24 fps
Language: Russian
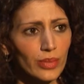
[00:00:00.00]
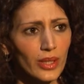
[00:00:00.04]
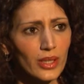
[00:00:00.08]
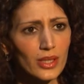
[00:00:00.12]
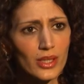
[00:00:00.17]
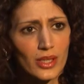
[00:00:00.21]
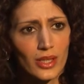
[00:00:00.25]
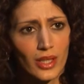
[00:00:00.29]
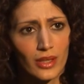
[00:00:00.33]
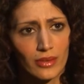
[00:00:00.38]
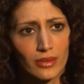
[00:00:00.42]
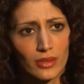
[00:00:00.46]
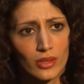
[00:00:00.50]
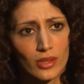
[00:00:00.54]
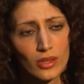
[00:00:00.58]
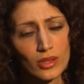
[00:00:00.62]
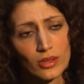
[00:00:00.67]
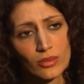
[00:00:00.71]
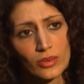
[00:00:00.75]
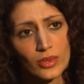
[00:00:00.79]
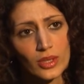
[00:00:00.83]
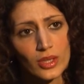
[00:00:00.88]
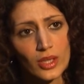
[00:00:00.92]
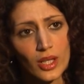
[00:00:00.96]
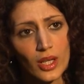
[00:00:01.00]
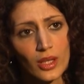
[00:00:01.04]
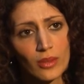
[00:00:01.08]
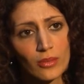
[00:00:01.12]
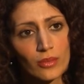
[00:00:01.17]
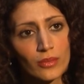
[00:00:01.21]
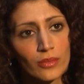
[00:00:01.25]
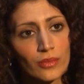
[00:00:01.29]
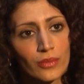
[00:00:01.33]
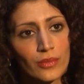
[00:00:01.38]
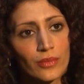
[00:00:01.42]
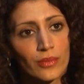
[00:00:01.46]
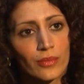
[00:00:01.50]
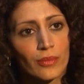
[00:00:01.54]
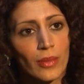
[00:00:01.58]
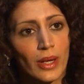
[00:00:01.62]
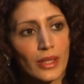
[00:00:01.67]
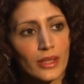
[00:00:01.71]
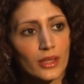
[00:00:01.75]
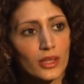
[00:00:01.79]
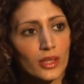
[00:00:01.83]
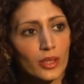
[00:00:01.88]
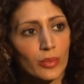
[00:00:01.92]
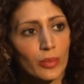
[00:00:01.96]
прославиться. Мы играем в
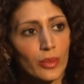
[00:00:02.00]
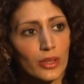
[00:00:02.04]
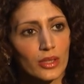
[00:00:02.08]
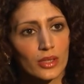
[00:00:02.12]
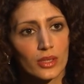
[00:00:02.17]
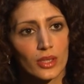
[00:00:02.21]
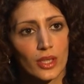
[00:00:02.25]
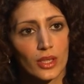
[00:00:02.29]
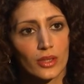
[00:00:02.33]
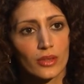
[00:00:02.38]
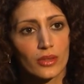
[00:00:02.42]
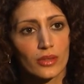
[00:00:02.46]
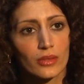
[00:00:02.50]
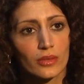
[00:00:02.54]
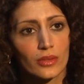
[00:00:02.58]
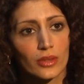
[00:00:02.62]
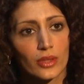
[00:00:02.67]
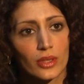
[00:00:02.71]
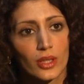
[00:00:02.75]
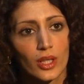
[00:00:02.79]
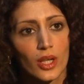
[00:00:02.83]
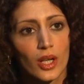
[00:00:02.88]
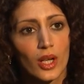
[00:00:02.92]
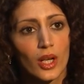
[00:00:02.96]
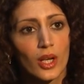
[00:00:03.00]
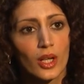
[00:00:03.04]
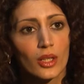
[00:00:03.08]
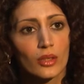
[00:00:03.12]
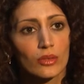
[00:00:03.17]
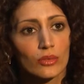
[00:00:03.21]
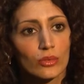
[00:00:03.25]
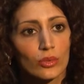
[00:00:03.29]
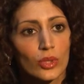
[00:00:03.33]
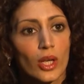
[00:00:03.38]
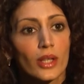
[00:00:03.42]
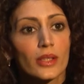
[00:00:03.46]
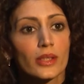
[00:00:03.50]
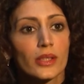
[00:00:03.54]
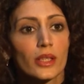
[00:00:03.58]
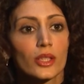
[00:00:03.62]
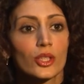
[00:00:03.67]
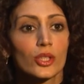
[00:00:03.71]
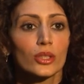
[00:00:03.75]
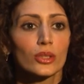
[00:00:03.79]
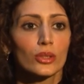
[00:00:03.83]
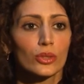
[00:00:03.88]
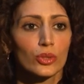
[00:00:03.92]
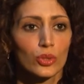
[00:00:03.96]
маленьких пространствах. Ну, так
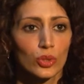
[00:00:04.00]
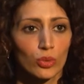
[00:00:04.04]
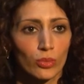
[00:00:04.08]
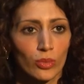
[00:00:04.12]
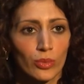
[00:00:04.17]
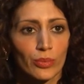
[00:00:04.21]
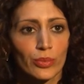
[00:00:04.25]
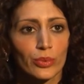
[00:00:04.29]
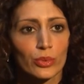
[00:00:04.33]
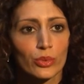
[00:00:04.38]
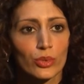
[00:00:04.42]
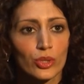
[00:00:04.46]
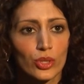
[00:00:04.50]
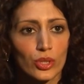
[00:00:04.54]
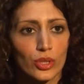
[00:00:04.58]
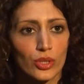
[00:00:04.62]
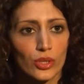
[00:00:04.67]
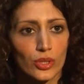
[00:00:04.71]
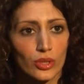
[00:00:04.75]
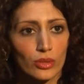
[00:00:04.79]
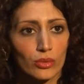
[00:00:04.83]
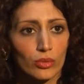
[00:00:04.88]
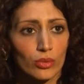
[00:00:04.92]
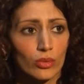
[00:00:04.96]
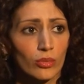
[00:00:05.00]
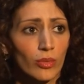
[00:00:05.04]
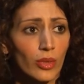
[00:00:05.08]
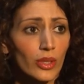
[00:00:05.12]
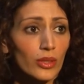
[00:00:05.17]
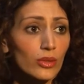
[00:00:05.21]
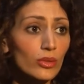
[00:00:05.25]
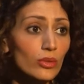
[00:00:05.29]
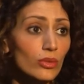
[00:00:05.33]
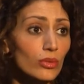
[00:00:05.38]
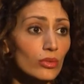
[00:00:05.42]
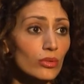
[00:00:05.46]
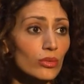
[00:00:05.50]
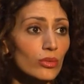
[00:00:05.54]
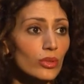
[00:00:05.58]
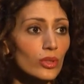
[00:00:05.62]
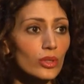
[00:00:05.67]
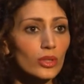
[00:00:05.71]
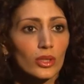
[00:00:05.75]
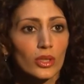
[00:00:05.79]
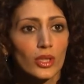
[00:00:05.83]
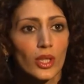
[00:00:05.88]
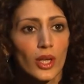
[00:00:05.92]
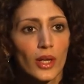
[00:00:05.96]
сложилось, что мы получили золотую маску, но
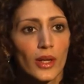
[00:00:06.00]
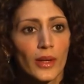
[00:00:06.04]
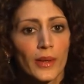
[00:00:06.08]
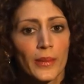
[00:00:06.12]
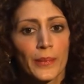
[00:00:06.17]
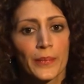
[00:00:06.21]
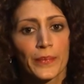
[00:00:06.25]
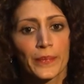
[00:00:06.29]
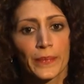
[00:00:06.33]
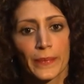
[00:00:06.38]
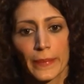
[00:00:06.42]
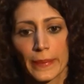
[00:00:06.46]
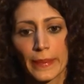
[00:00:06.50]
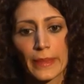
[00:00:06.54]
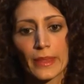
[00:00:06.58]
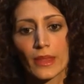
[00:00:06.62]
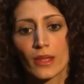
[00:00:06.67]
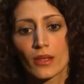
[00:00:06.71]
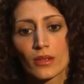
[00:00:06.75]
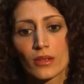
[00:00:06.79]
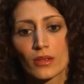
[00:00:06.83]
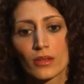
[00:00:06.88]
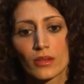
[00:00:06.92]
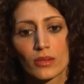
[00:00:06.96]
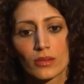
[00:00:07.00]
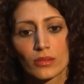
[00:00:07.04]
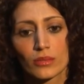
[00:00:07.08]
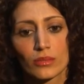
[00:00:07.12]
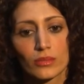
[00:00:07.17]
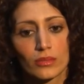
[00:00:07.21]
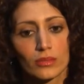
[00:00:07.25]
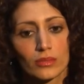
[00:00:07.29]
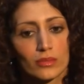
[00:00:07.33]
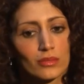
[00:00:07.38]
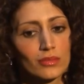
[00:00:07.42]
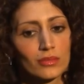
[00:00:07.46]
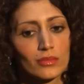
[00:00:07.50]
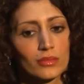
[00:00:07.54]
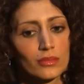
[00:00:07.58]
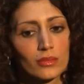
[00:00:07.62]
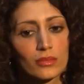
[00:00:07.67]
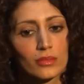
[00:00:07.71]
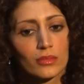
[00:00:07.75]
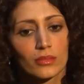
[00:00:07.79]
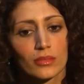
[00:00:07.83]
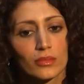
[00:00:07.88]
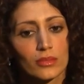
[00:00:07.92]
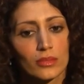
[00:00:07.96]
это, э,
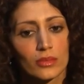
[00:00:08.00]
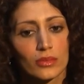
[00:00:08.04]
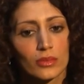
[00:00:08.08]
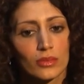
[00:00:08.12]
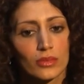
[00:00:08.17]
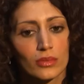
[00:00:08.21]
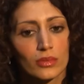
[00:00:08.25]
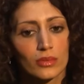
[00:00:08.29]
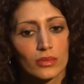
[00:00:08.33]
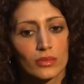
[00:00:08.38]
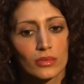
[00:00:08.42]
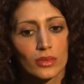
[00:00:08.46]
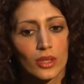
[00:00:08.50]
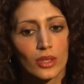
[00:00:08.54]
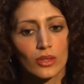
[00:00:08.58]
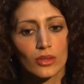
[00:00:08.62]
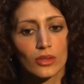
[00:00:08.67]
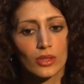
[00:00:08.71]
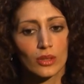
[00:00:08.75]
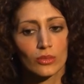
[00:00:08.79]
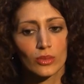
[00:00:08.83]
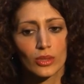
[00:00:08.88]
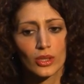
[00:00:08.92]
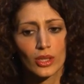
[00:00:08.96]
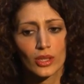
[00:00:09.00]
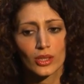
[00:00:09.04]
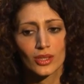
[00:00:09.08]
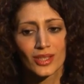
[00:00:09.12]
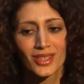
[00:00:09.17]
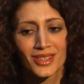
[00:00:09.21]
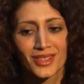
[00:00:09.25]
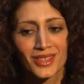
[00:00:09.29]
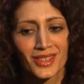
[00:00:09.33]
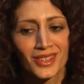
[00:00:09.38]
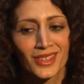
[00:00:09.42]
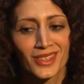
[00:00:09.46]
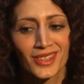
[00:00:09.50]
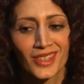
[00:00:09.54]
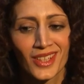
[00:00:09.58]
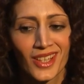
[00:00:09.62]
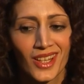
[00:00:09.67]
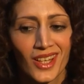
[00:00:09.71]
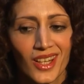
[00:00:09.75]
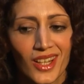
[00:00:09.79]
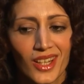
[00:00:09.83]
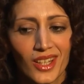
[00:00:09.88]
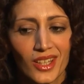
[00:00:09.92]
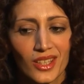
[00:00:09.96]
я не знаю, мне кажется, это
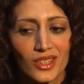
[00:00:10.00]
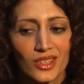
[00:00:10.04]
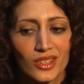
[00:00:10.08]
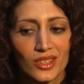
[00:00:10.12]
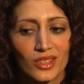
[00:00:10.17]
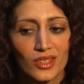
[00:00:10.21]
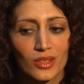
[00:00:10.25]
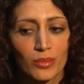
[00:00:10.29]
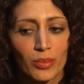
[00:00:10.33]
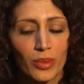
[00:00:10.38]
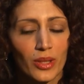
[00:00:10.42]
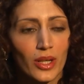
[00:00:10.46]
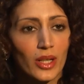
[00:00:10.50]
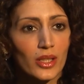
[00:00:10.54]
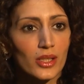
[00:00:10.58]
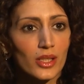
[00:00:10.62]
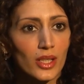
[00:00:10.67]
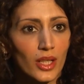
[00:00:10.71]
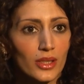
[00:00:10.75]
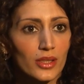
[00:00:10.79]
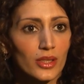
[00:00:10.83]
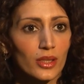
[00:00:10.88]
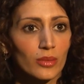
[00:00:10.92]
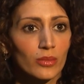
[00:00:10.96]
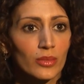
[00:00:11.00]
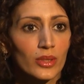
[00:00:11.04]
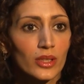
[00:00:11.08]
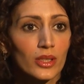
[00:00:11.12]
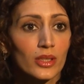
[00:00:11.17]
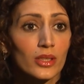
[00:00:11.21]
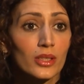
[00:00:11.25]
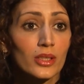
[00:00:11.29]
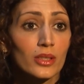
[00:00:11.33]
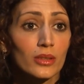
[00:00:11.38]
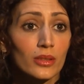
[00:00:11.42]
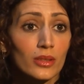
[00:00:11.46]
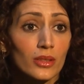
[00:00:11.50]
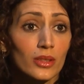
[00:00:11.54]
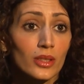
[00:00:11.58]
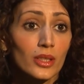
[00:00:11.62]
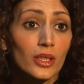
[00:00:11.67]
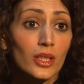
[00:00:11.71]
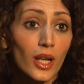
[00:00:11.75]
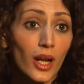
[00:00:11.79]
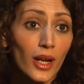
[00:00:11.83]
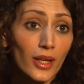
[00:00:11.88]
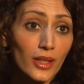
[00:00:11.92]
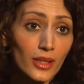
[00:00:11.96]
не показатель. Мы
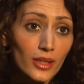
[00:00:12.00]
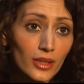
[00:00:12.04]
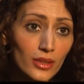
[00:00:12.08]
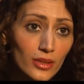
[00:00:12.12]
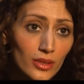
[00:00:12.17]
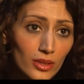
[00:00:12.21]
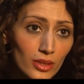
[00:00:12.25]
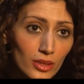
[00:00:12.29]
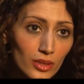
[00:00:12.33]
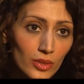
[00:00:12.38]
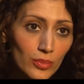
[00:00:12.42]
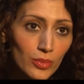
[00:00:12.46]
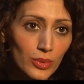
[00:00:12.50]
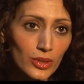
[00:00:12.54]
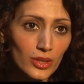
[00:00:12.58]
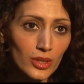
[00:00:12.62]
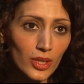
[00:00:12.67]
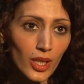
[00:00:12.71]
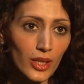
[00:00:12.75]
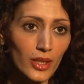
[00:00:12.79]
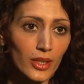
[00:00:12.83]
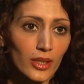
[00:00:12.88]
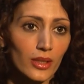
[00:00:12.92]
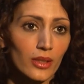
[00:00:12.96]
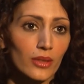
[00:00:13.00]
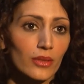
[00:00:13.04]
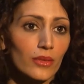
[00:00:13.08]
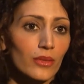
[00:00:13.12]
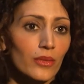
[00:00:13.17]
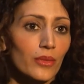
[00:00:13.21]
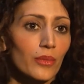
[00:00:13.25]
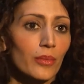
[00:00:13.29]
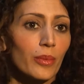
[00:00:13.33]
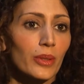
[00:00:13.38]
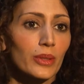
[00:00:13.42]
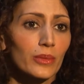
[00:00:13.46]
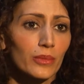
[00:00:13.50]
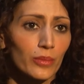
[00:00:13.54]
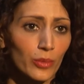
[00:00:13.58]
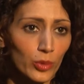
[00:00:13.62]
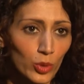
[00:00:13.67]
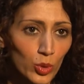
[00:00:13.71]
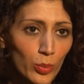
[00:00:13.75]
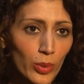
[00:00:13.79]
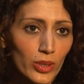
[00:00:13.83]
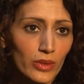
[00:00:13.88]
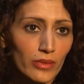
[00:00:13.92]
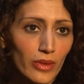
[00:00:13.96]
играли спектакль в, под, в
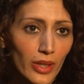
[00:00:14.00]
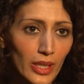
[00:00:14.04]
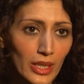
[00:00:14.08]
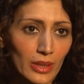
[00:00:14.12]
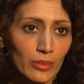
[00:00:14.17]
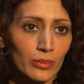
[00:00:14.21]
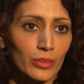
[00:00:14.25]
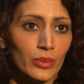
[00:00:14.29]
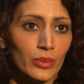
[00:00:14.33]
полуподвальном